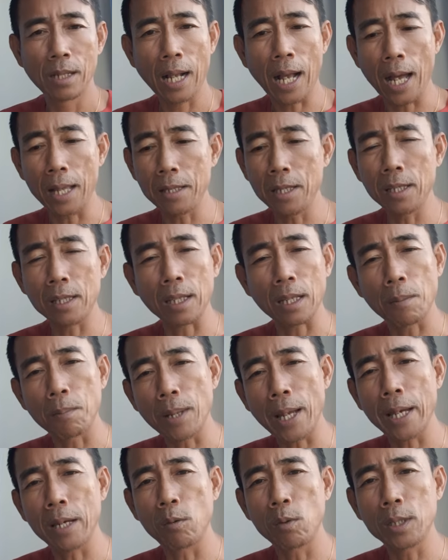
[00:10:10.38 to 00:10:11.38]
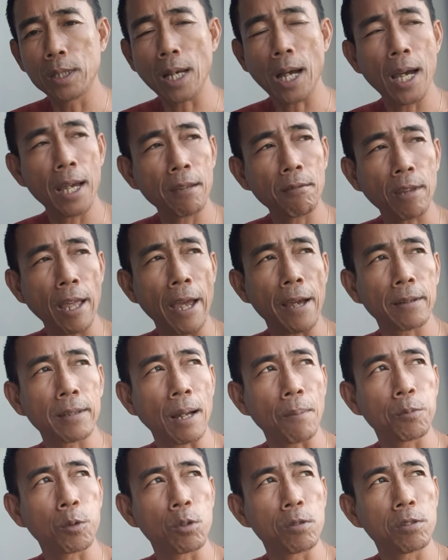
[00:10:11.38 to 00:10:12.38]
การที่จะทำลายวิชาให้แตก ดั
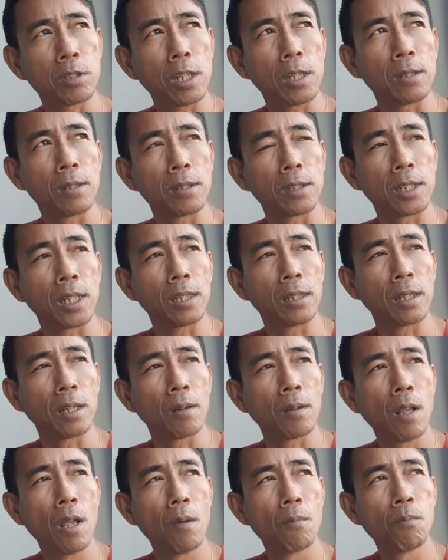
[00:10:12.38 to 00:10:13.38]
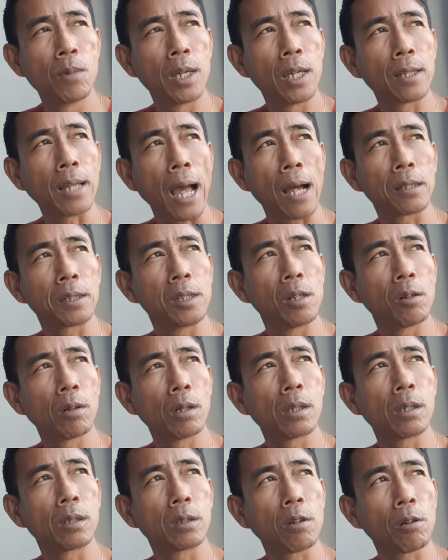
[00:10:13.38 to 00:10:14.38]
บจนสิ้นจริง ๆ เนี่ย มีทางเดียวก็
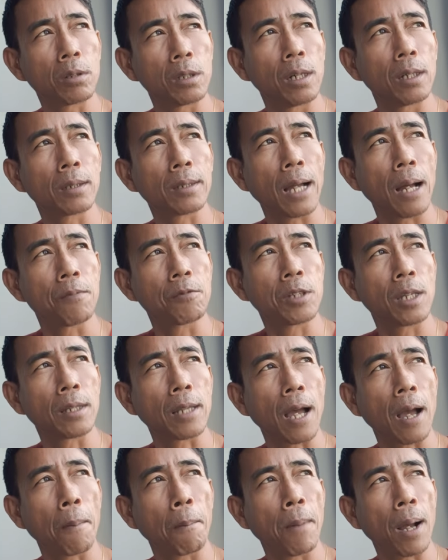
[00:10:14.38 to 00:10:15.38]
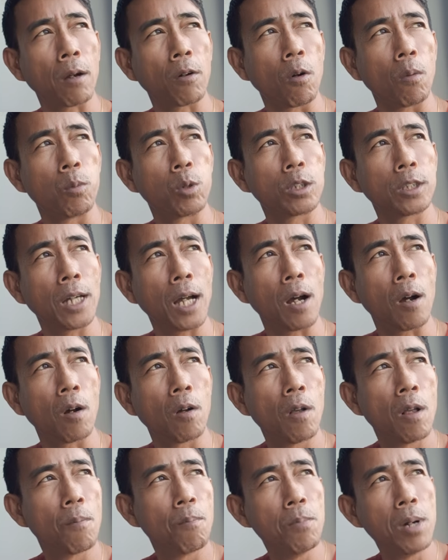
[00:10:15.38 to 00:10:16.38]
คือต้องเดินตามเส้นทางมรรคของพระเจ้า
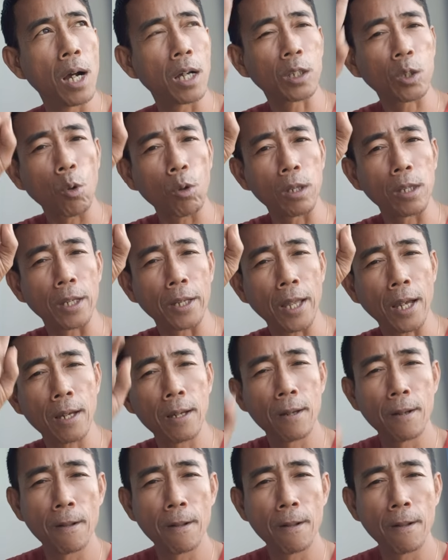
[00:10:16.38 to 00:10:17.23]
เบื้องต้นเลยนะ